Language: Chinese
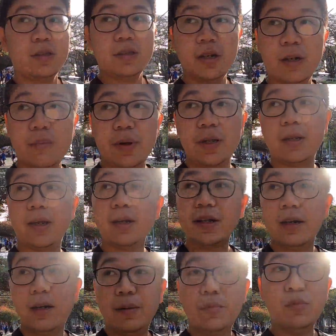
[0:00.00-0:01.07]
特别的一
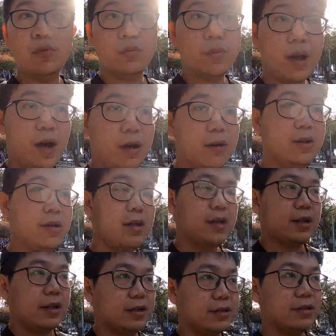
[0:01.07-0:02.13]
个目标。
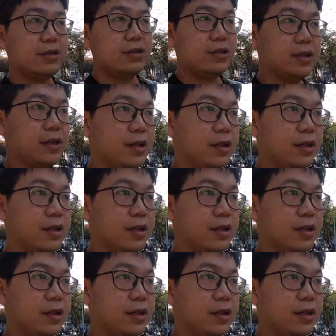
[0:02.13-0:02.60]
可是